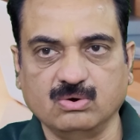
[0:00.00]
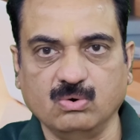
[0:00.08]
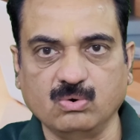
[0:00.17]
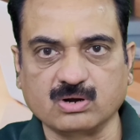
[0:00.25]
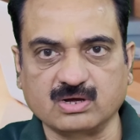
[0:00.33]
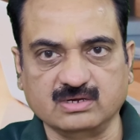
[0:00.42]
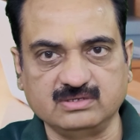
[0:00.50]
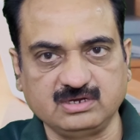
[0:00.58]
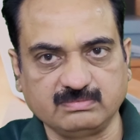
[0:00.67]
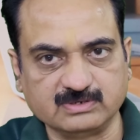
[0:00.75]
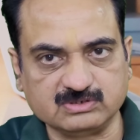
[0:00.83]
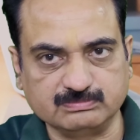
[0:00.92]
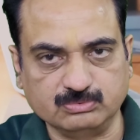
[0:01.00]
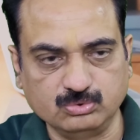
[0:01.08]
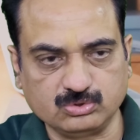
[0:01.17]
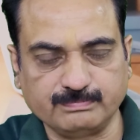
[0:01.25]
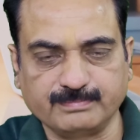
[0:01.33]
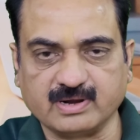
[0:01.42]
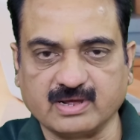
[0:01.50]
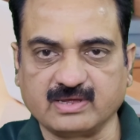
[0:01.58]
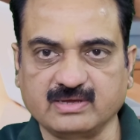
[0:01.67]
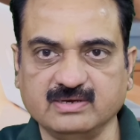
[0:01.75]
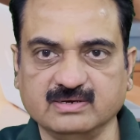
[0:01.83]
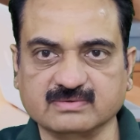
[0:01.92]
और अधिक मजबूत
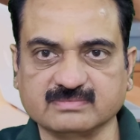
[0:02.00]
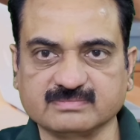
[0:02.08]
बनाएगा